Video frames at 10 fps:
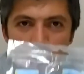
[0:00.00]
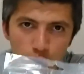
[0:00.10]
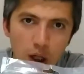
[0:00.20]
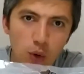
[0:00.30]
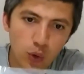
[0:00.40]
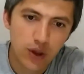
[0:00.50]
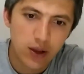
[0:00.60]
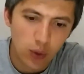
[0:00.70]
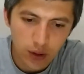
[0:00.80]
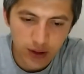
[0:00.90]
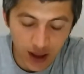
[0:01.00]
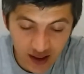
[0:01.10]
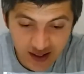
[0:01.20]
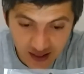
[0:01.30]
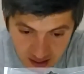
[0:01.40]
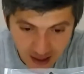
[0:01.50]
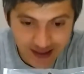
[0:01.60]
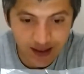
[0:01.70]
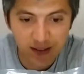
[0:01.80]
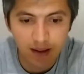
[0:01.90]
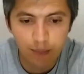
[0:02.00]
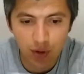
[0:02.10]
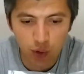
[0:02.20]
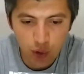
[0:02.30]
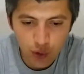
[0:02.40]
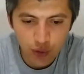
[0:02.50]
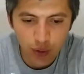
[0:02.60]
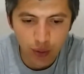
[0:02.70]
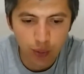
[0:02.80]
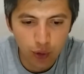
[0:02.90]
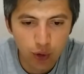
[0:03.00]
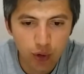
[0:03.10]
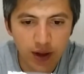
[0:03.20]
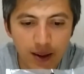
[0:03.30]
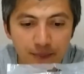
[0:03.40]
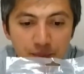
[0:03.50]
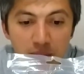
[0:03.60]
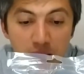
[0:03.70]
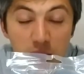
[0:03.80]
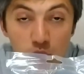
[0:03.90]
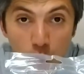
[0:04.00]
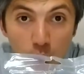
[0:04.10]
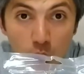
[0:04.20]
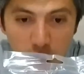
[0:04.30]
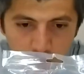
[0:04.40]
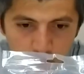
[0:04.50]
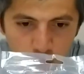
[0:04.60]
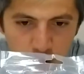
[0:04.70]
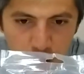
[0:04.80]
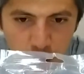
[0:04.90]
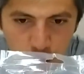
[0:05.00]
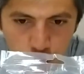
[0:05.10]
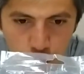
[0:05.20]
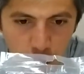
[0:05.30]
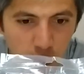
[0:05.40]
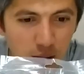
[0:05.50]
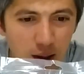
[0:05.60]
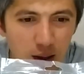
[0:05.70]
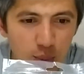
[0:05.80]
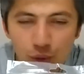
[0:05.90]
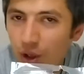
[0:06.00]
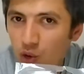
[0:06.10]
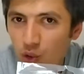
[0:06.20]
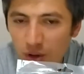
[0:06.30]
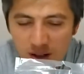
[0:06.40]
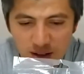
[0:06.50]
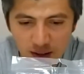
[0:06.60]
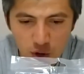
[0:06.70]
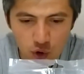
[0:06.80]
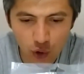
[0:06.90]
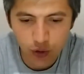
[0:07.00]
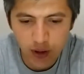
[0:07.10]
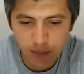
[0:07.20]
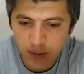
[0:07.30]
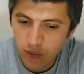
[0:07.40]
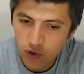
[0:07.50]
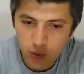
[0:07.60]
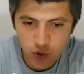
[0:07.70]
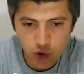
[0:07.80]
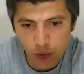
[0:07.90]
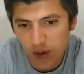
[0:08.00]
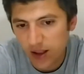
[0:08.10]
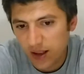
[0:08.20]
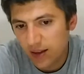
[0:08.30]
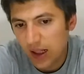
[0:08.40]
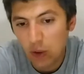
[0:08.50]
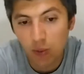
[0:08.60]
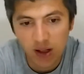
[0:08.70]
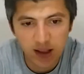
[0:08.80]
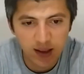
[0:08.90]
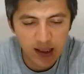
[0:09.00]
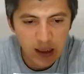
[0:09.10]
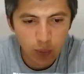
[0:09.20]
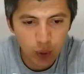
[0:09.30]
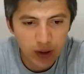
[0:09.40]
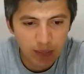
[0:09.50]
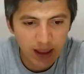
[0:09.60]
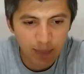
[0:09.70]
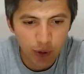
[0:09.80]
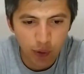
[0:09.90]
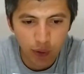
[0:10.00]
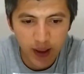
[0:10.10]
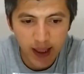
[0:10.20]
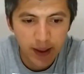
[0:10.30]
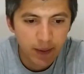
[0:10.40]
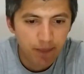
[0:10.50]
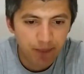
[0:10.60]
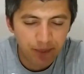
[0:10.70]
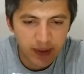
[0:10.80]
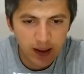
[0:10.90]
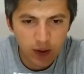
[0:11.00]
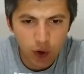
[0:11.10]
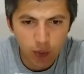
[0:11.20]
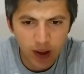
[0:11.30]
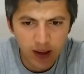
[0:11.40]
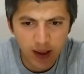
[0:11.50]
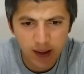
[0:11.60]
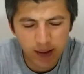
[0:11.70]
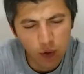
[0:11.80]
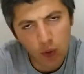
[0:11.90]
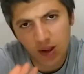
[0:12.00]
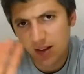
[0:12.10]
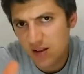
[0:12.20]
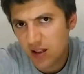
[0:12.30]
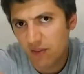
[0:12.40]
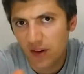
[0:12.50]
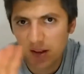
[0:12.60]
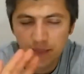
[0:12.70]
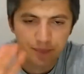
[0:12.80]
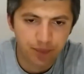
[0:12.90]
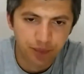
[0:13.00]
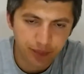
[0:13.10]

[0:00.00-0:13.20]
aktüel ürünleri arasında satılan bir üründü. Bu üründe e, soğuk kahve olarak geçiyor. E, bu tarz ürünler zaten çoğunlukla BİM 101 şok marketler gibi marketlerde bulunabilen bir ürünler. E, normaller, normalde Nescafe'nin